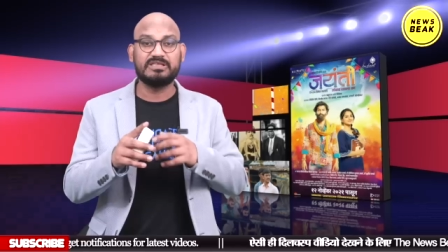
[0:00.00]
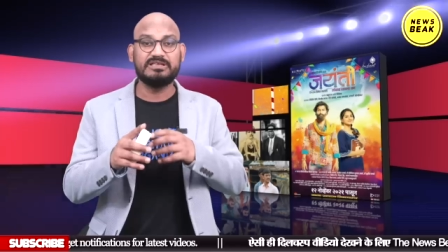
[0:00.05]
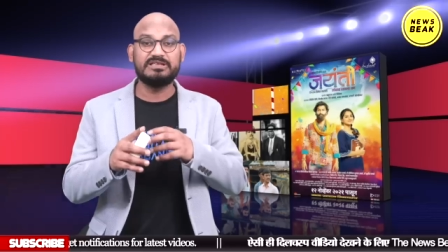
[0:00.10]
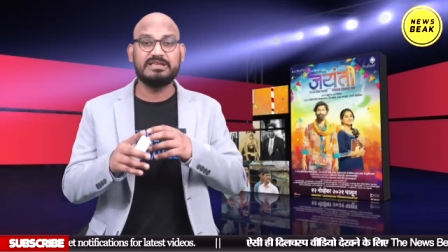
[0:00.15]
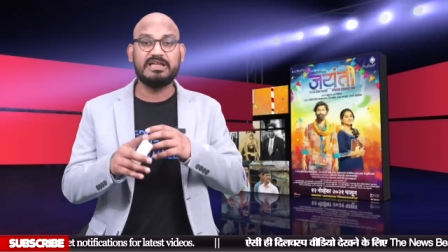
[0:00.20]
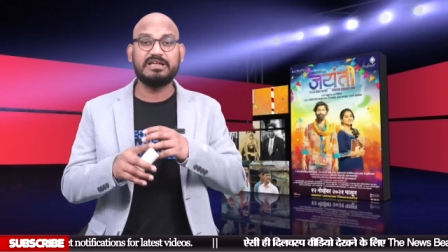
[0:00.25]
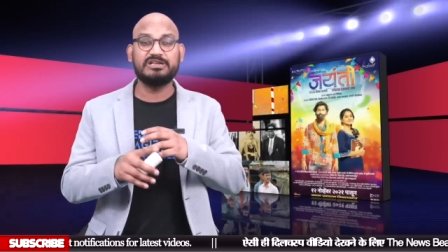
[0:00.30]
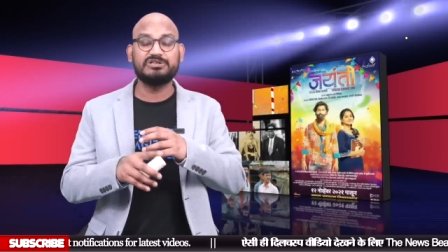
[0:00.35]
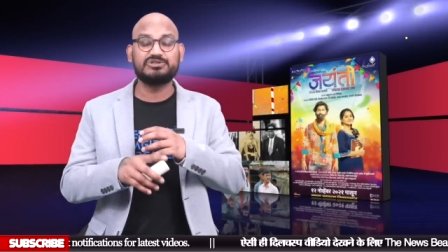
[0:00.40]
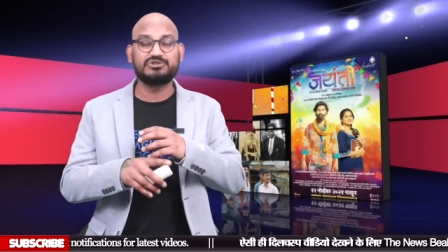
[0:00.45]

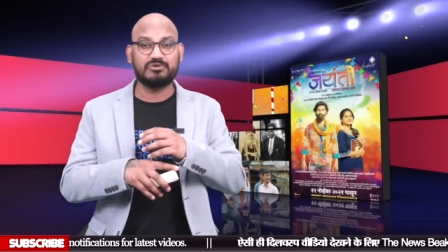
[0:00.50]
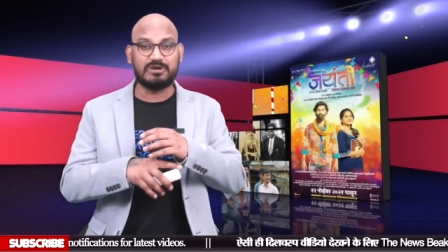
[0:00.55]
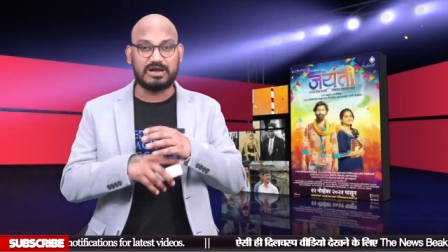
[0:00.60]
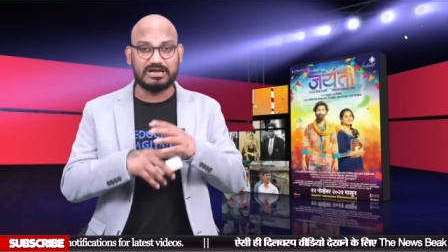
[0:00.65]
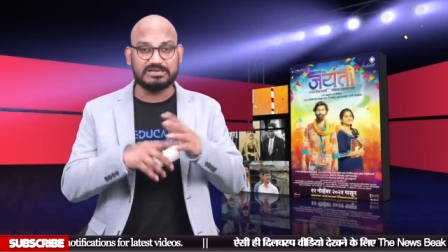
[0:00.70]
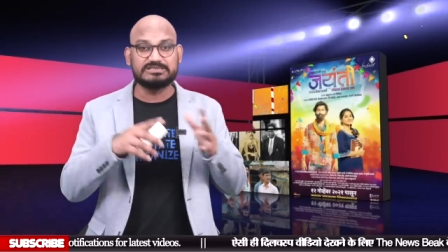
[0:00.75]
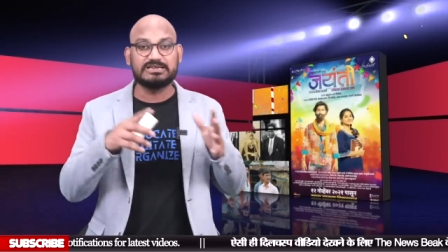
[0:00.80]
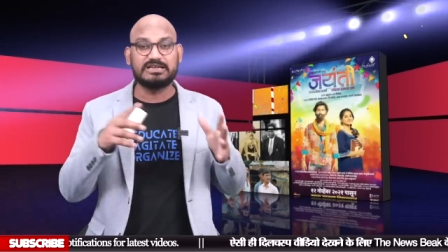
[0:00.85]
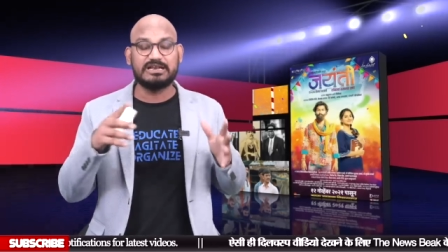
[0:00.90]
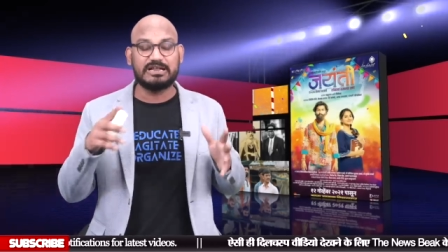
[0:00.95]
ये जो
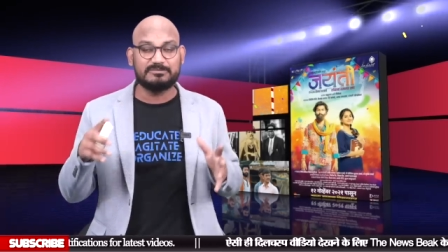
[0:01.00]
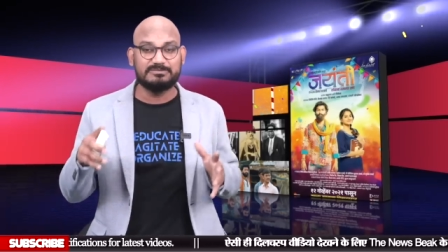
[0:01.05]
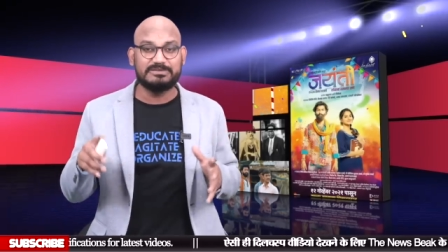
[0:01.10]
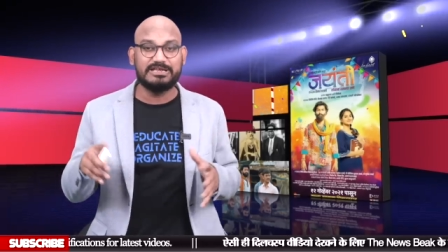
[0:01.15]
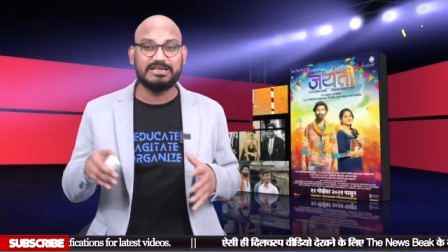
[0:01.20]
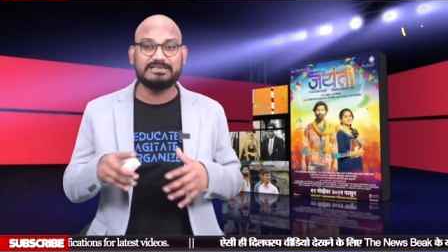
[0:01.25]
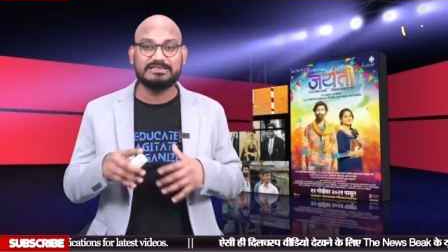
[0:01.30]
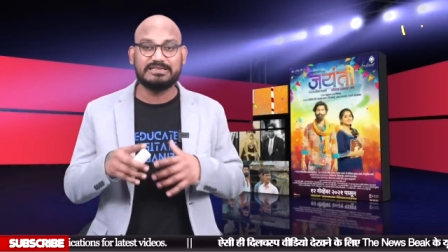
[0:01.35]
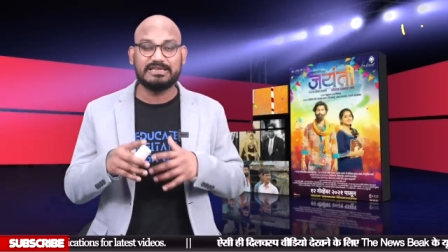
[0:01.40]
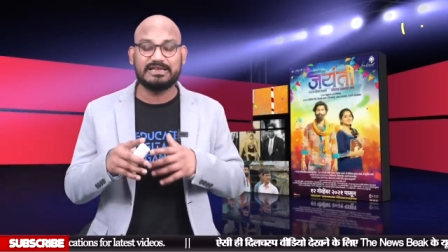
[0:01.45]
आजकल आप
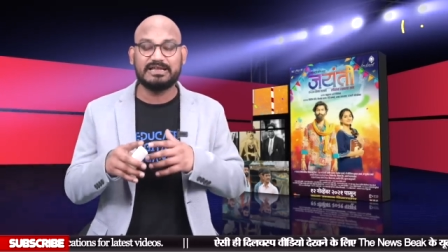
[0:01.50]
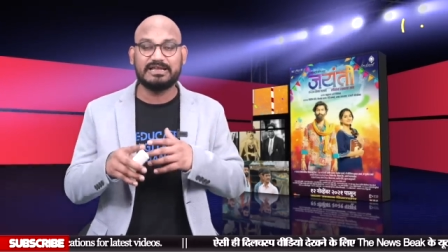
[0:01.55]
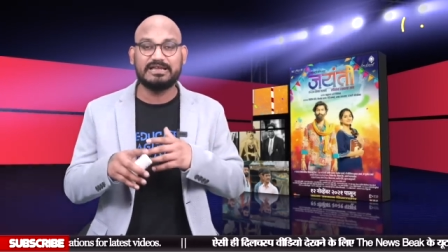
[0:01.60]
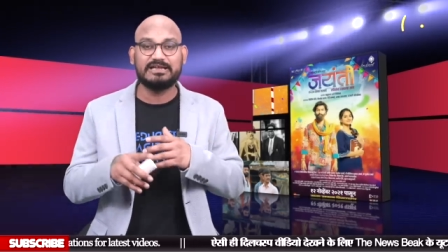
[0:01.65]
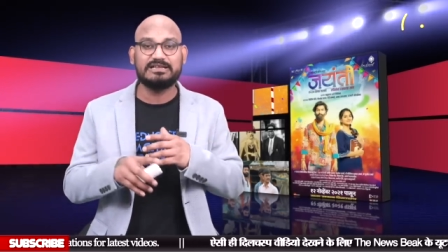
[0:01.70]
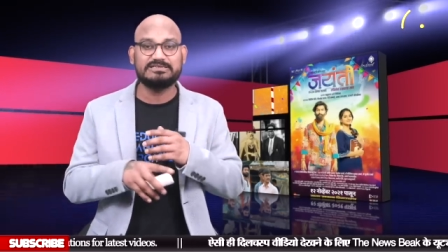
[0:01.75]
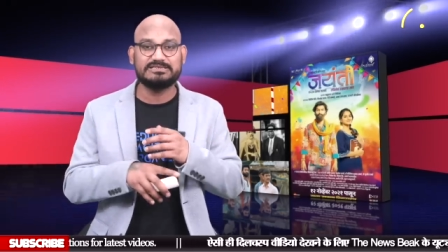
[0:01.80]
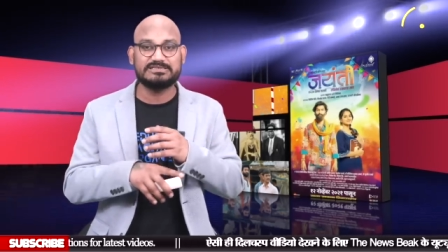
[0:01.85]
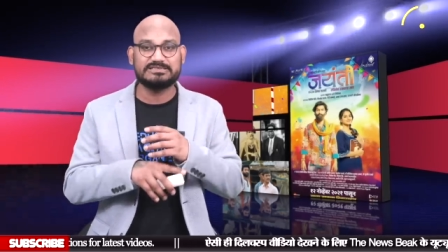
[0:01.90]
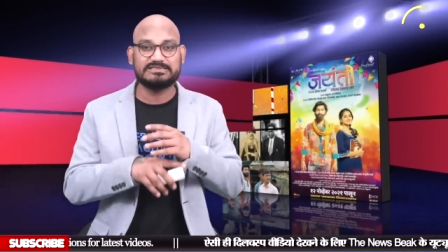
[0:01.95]
देखते
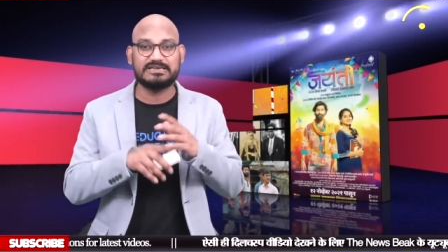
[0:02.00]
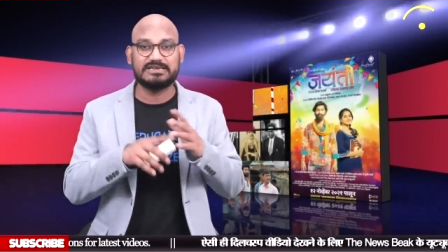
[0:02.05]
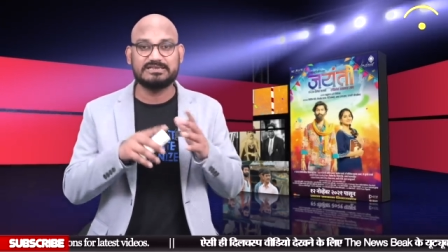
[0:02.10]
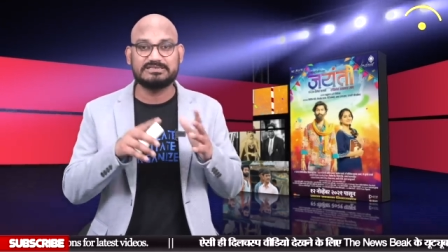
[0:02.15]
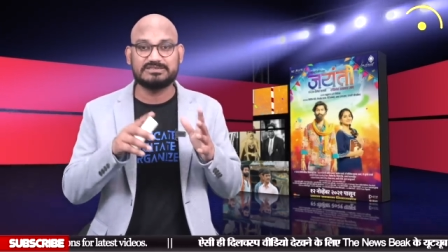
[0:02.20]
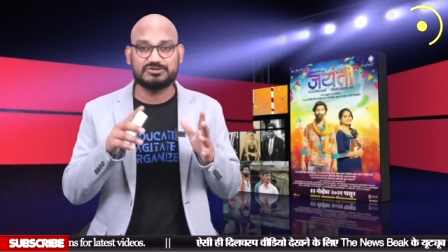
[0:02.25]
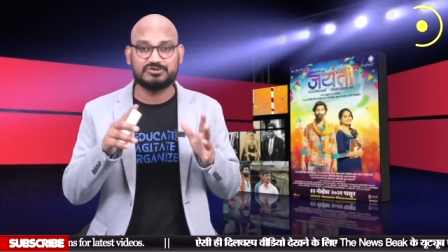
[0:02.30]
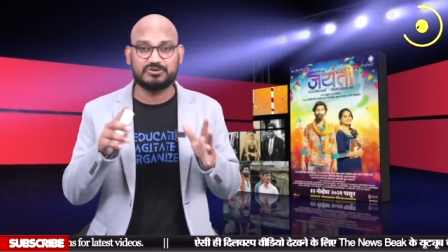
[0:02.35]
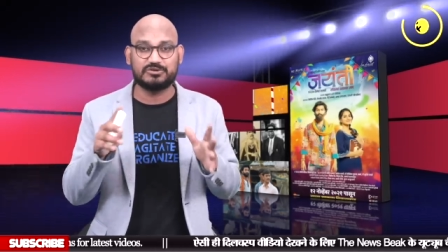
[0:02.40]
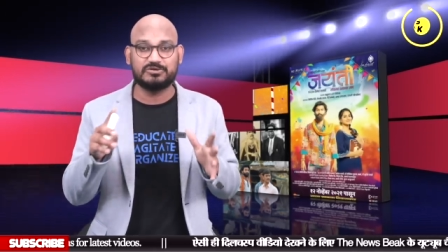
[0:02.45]
हैं जिस तरह
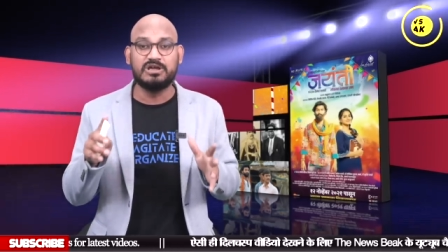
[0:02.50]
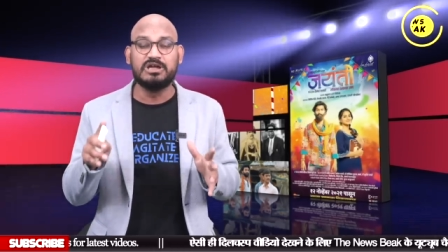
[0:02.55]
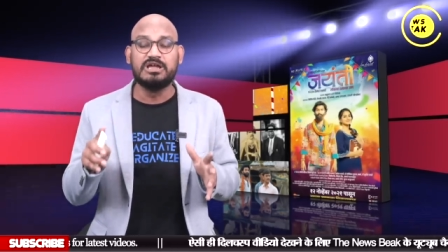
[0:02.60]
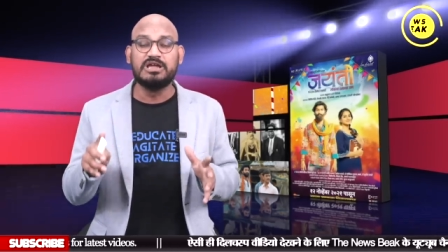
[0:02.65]
से जो